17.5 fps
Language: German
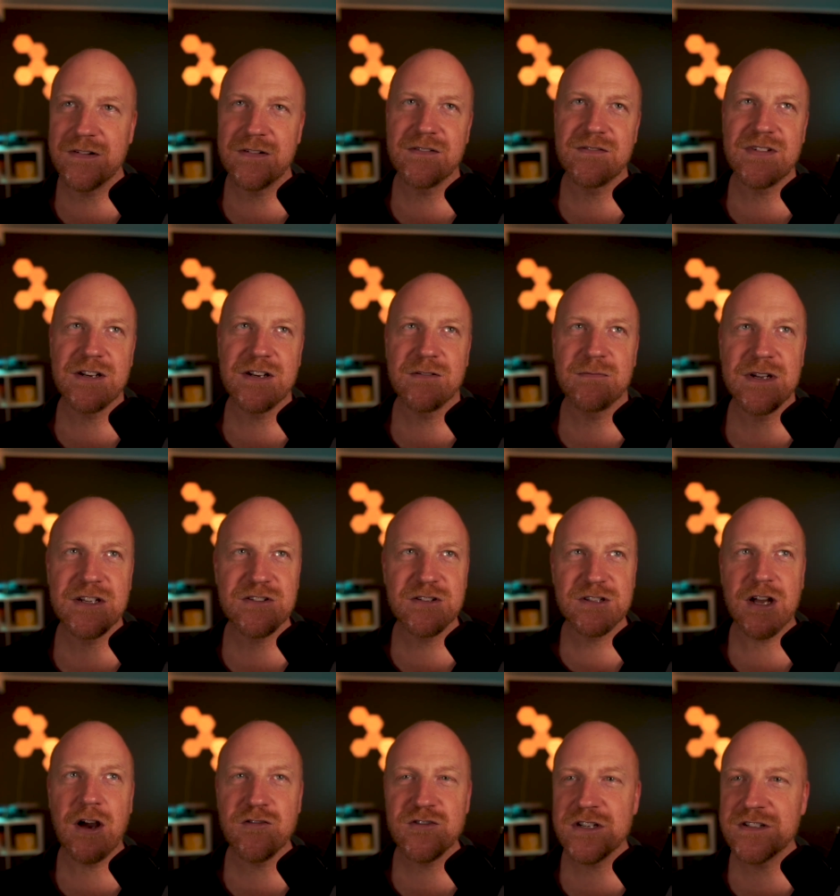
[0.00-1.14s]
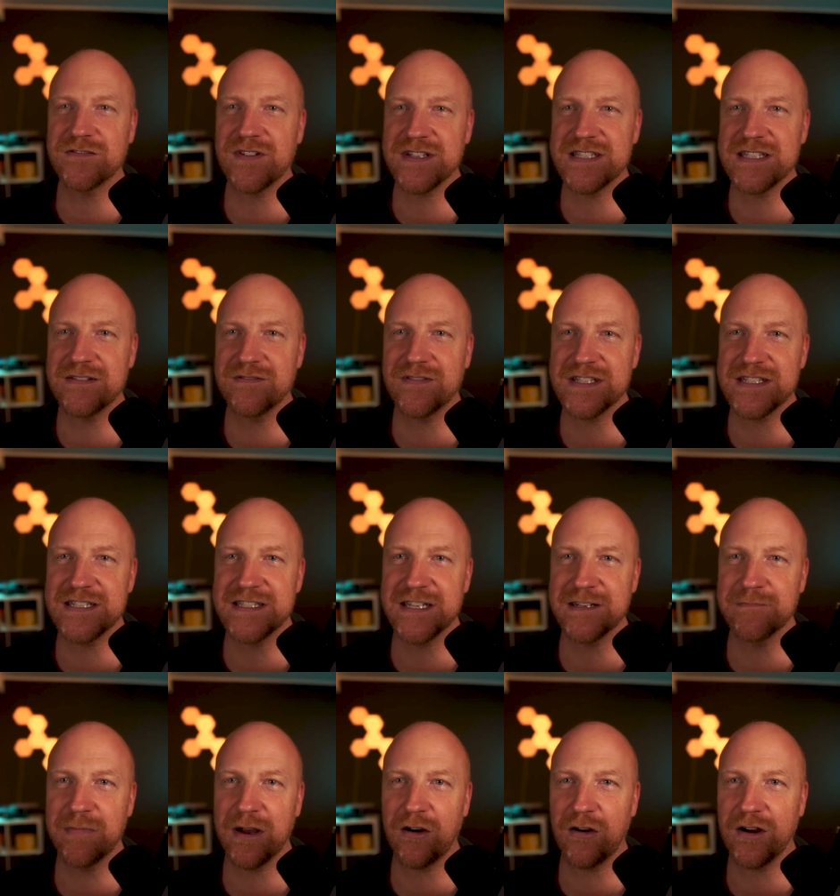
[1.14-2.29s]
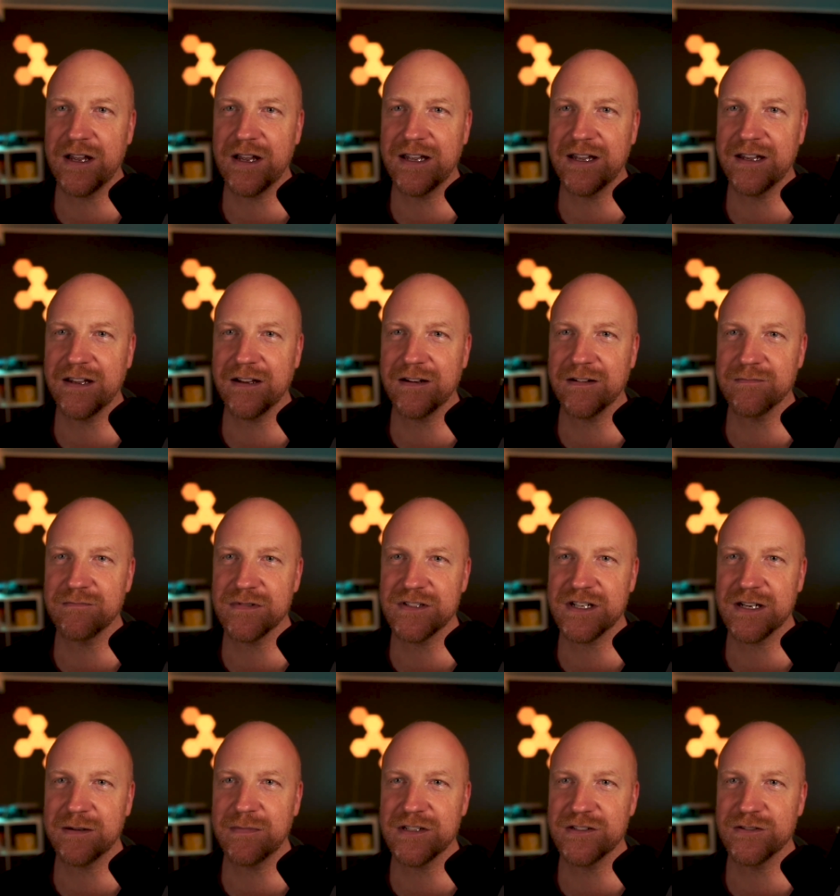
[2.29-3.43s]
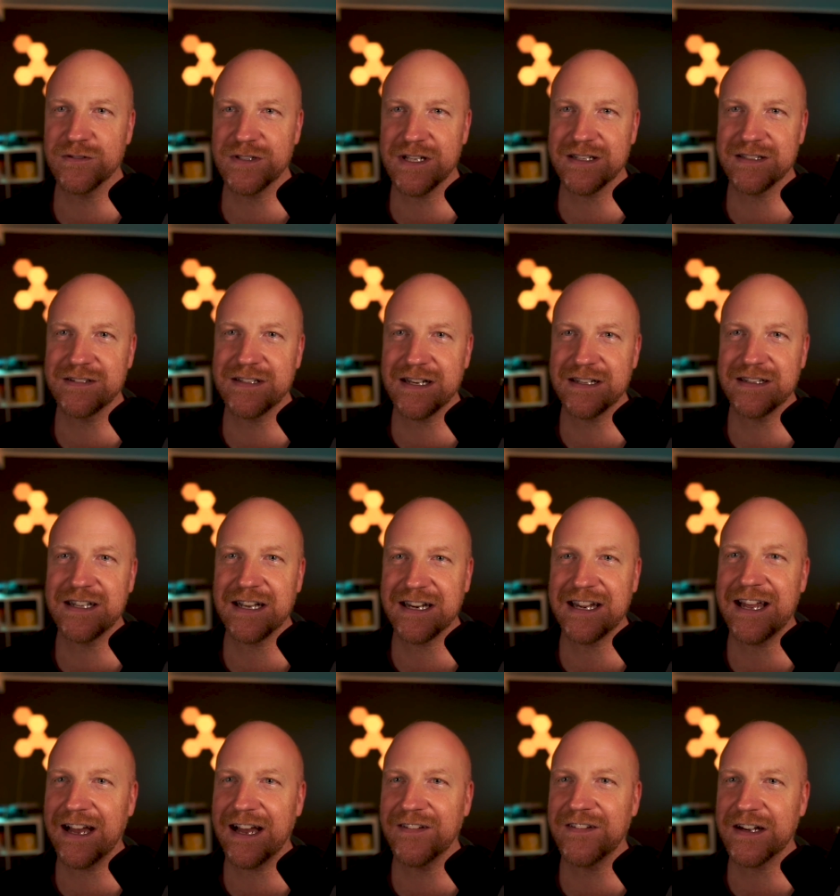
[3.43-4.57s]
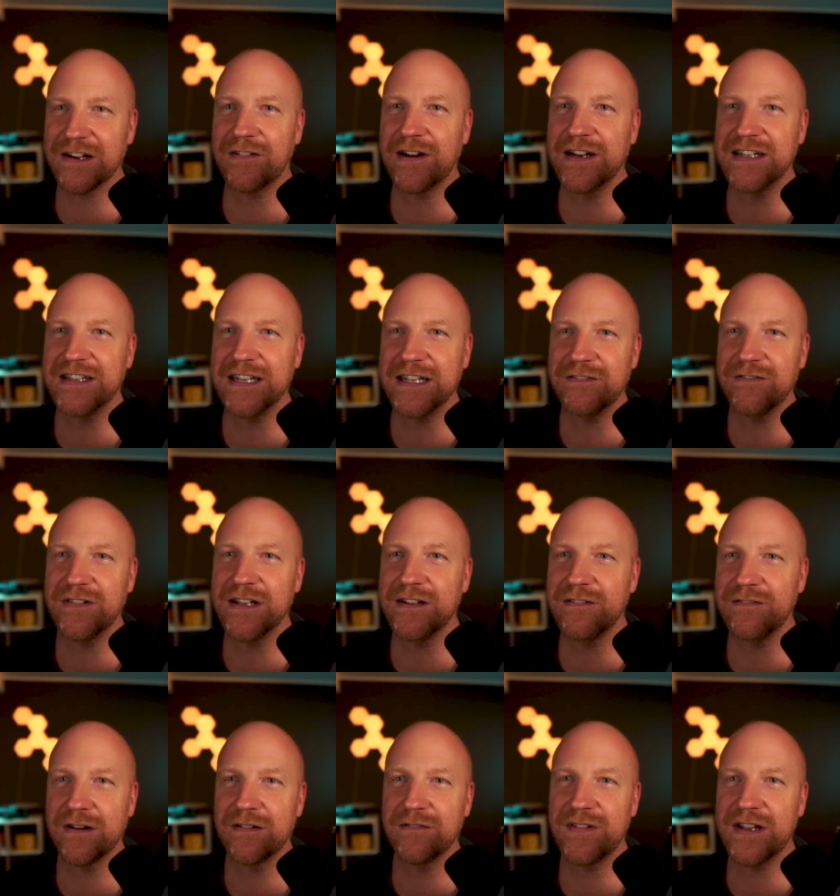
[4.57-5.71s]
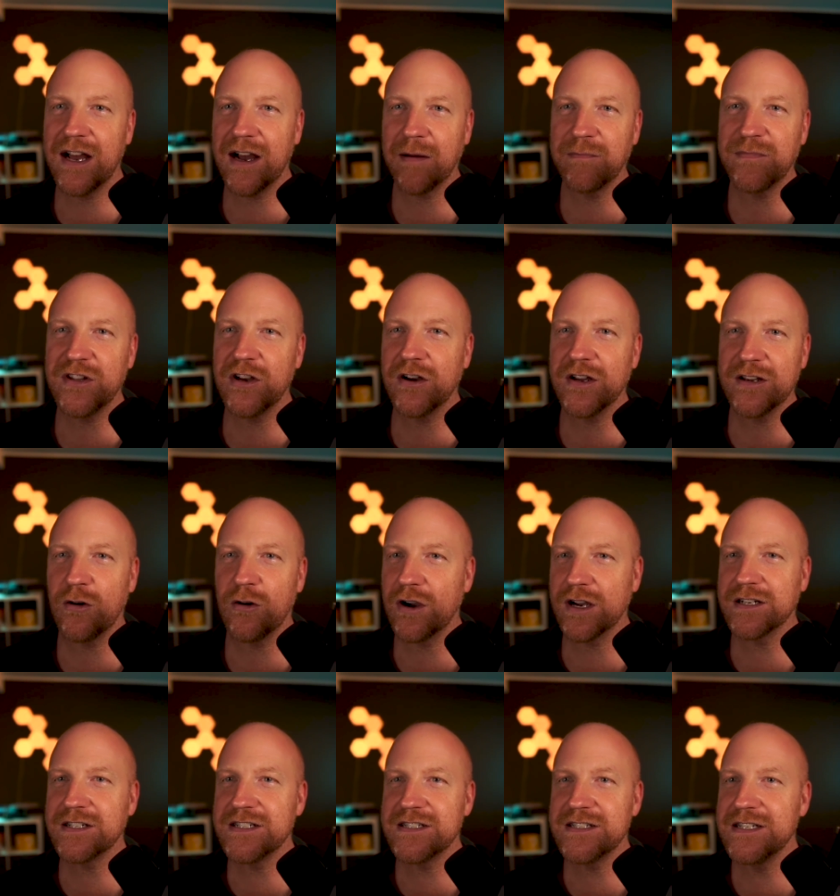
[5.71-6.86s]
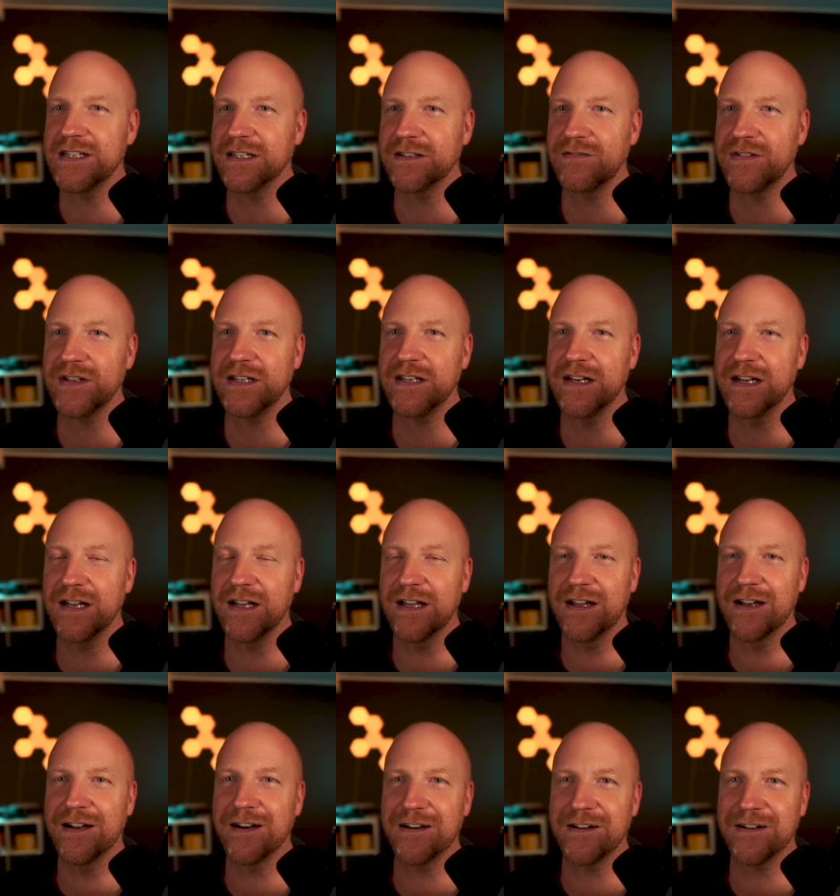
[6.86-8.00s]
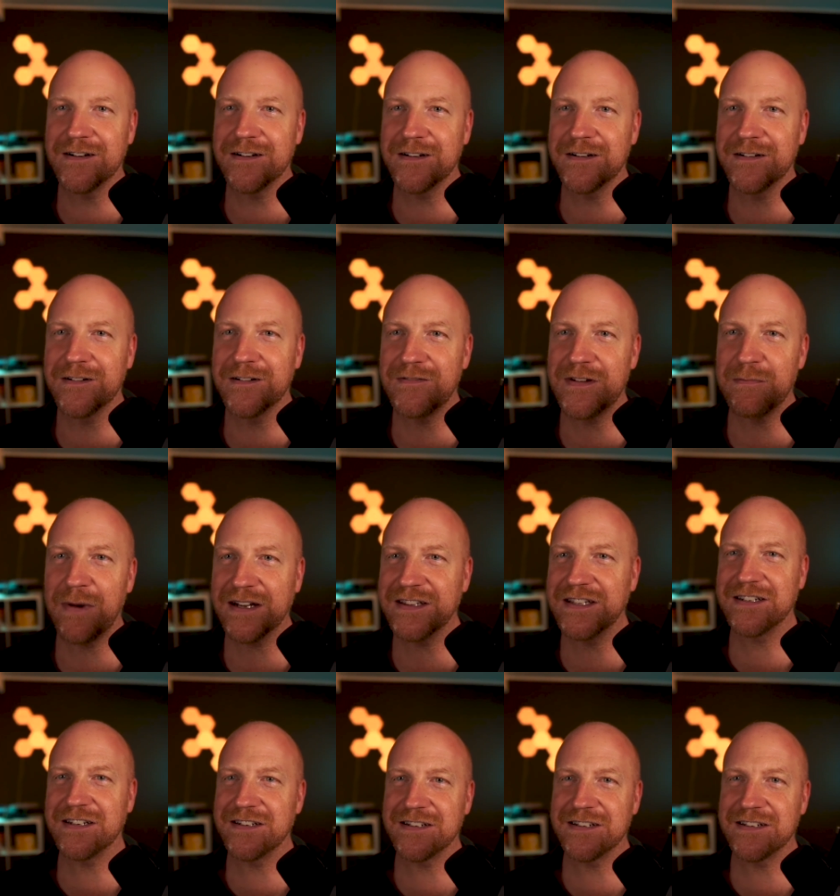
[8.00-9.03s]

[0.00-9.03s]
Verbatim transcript: wenn du mal so draufschaust, was, was ist denn bei euch, äh, sagen wir mal so, der, der, der Kern der Qualität? Wie, wie habt ihr euch organisiert? Wie, äh, wie macht ihr denn